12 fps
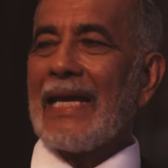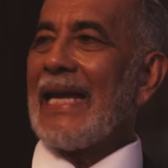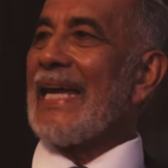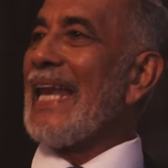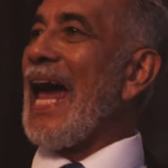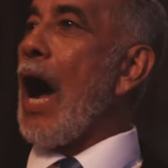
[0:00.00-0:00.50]

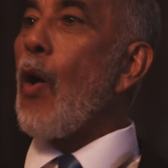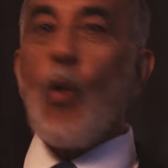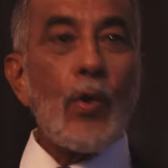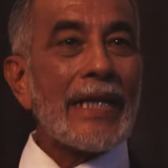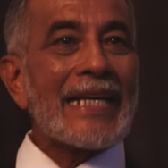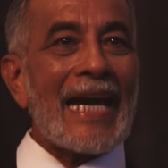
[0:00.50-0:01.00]
senador
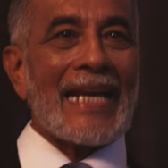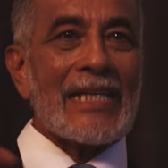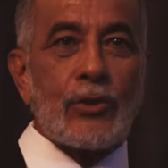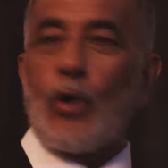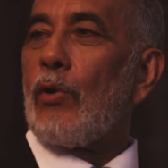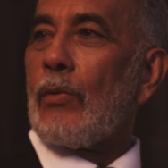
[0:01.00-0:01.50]
por la
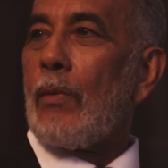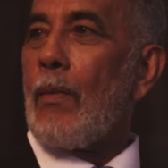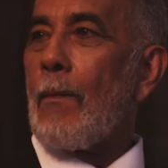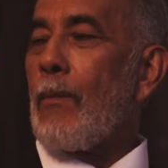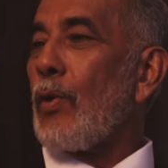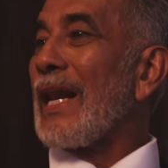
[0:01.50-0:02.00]

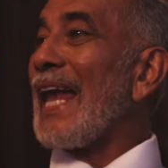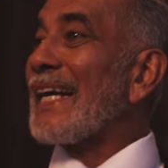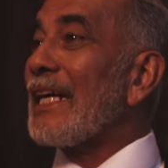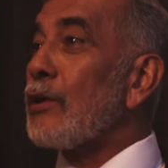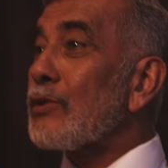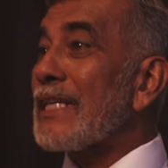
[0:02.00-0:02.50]
provincia de
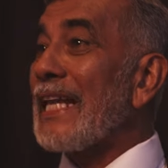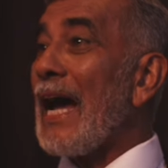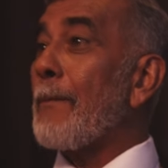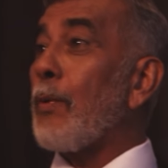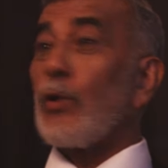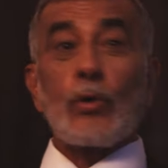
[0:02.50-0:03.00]
Panamá ante
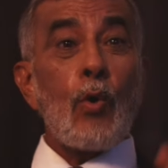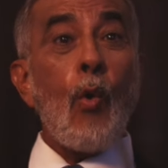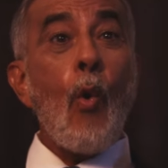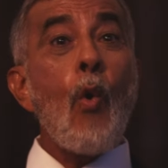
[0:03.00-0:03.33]
el gobierno